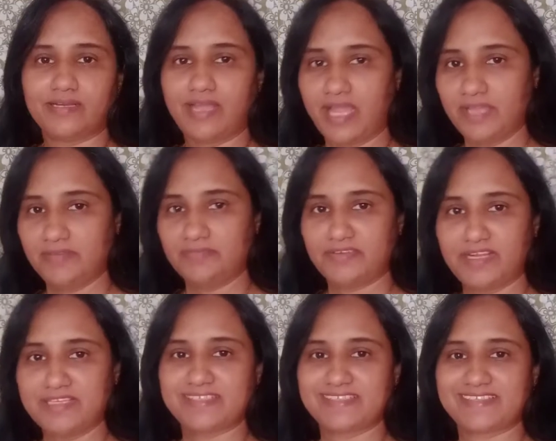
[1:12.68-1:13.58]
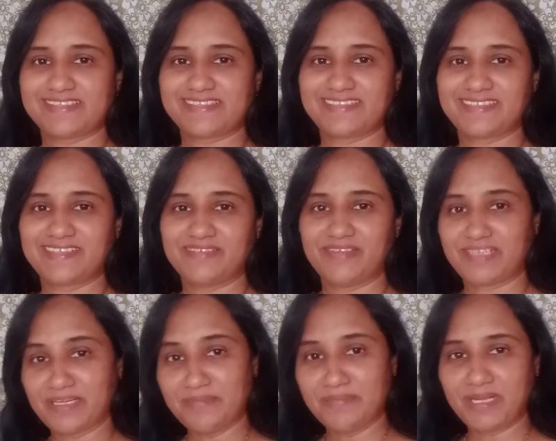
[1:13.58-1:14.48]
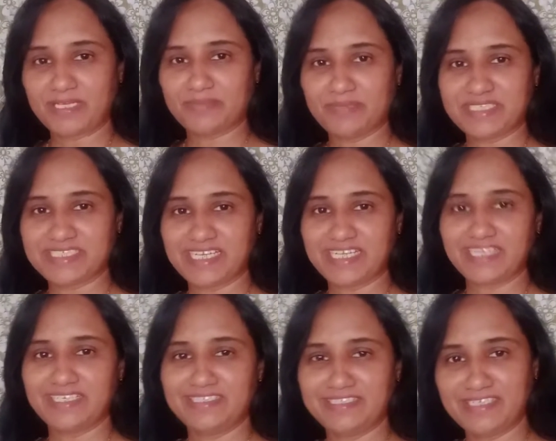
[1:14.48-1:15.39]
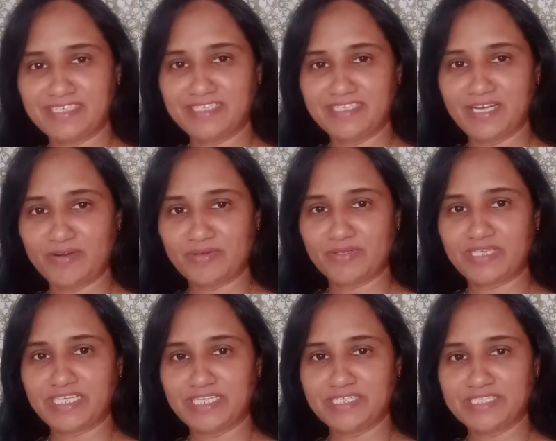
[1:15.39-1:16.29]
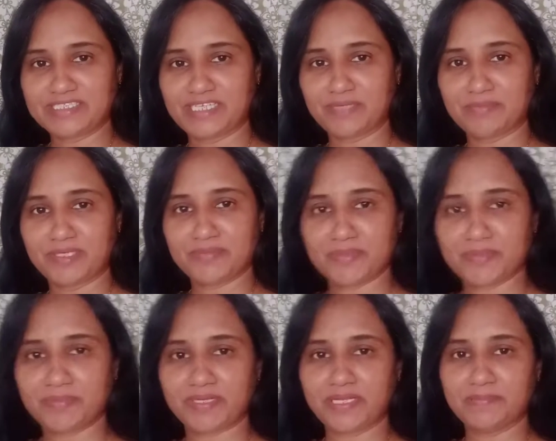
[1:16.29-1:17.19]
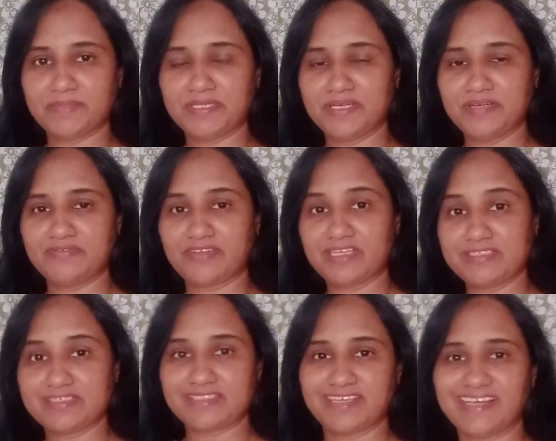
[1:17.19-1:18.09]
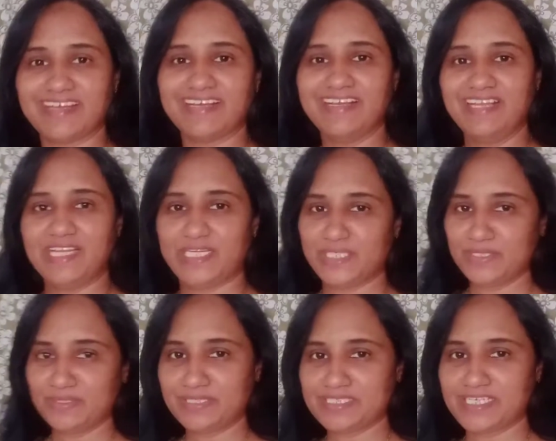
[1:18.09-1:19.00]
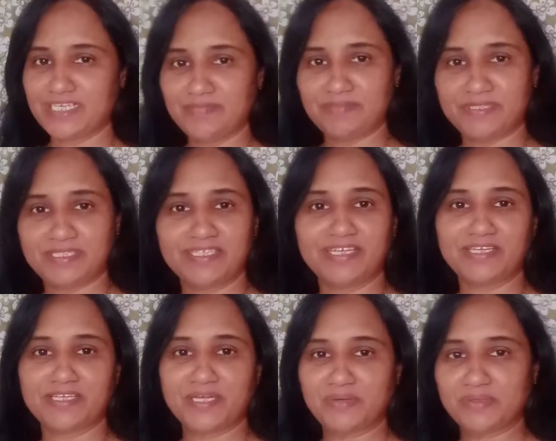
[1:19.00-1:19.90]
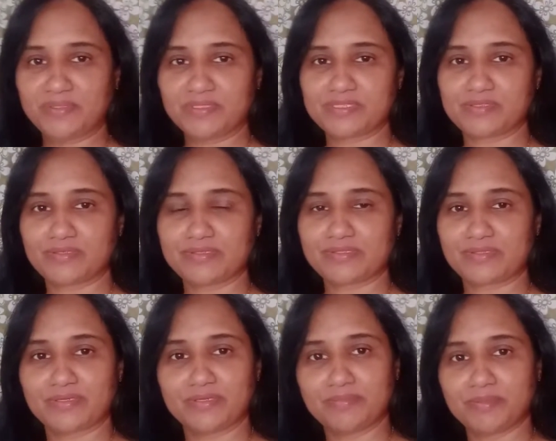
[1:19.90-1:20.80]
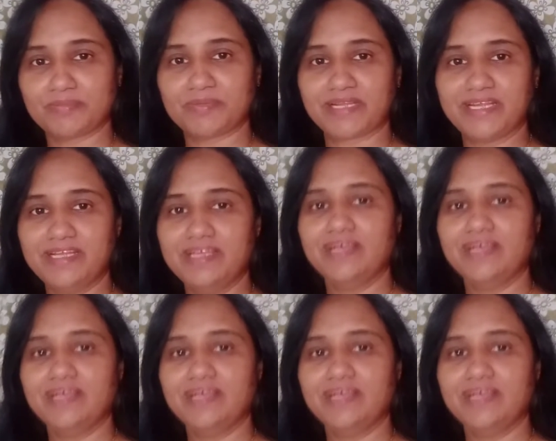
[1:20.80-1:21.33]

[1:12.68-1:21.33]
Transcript: ஹாய் ஃப்ரெண்ட்ஸ் வெல்கம் பேக் டு மை சேனல் இன்றைக்கி நான் உங்களோட என்ன ஷேர் பண்ண போகிறேன் அப்படின்னா ஃப்ரெண்ட்ஸ் என்னோட சேனல் பற்றி தான் இன்றைக்கி நான் உங்களோட சொல் சொல்ல போகிறேன்